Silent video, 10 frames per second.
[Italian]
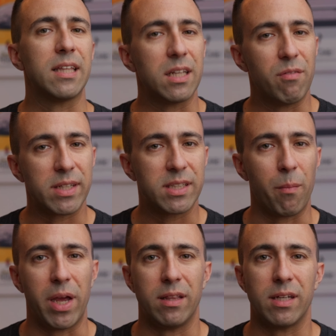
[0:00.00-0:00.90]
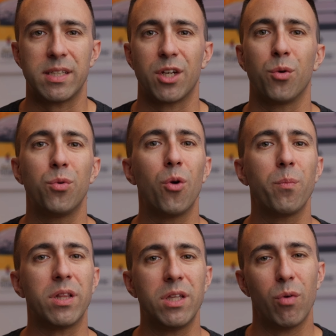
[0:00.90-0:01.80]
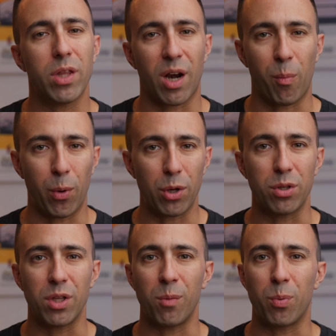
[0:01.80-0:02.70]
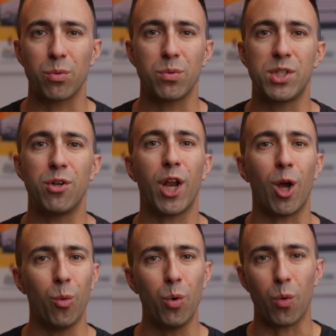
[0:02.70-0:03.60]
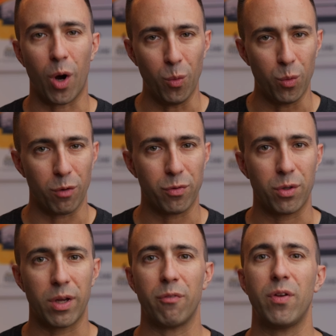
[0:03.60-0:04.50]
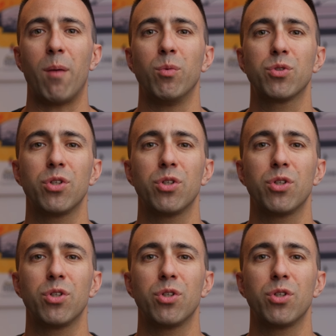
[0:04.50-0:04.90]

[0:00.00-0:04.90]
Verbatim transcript: Detta diversamente, se con un obiettivo dal rapporto di riproduzione 1 a 1 fotografiamo un